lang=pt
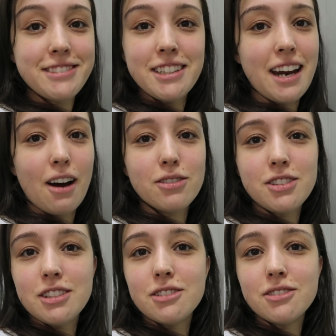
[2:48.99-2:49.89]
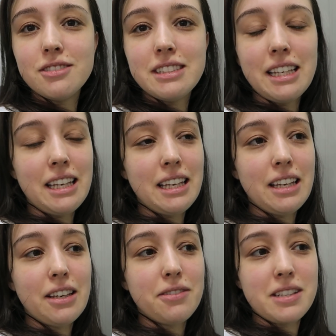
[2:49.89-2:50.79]
tirar o DIU
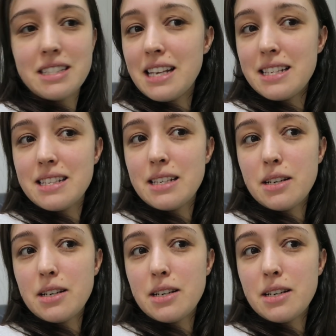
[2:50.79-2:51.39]
e fazer esse